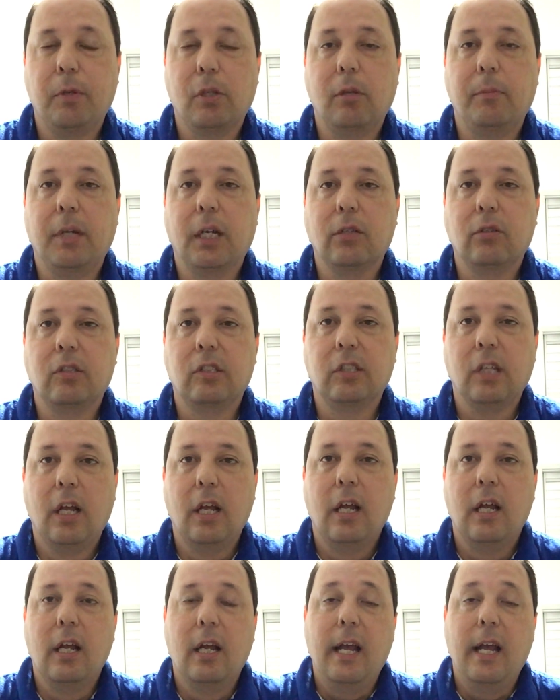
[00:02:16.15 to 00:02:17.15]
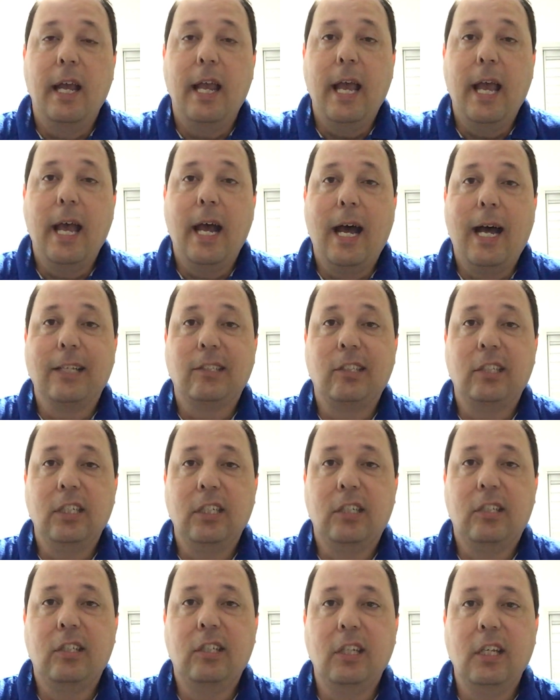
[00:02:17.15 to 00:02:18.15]
Pelo menos é
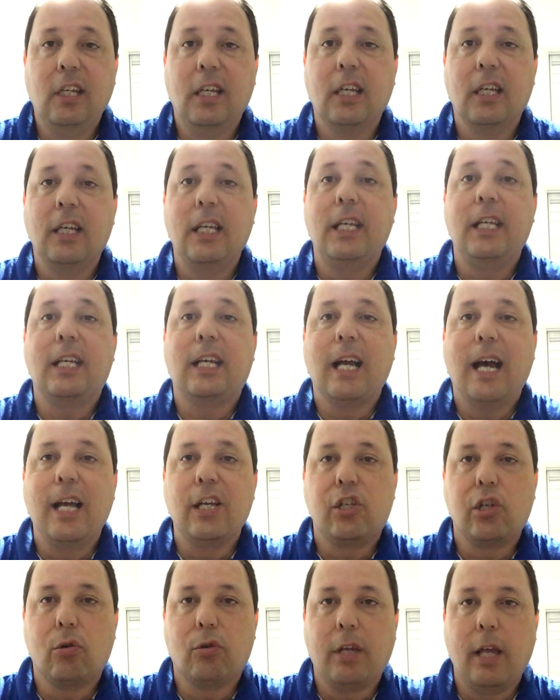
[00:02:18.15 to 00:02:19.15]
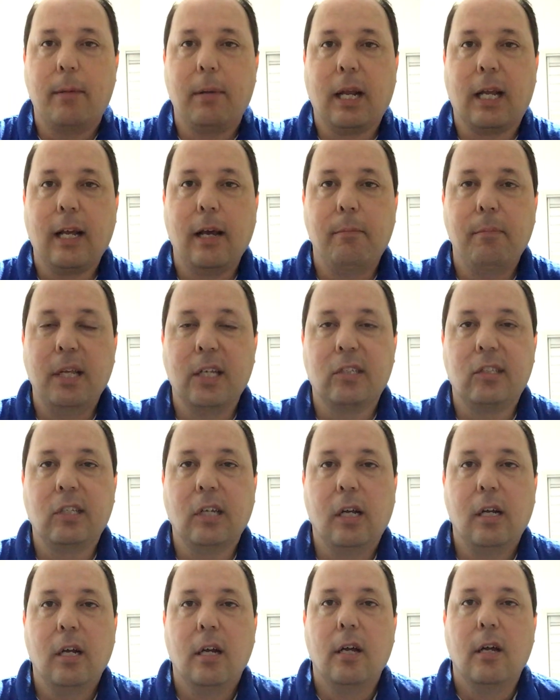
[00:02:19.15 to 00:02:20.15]
assim que se encaixa o
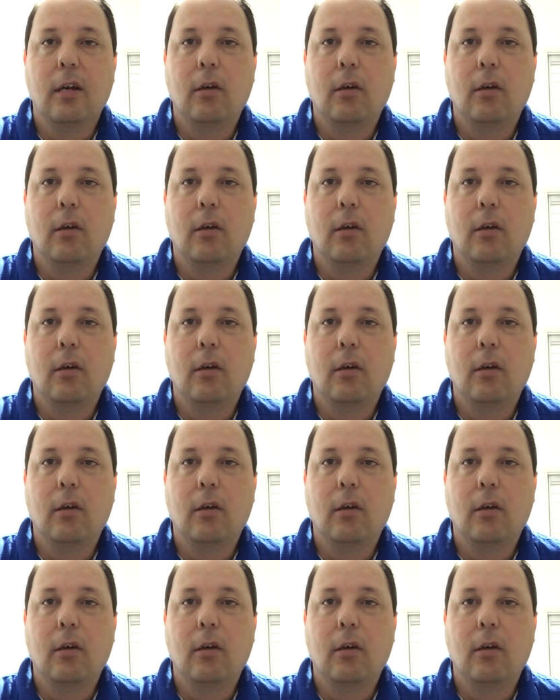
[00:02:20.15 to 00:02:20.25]
quebra-cabeça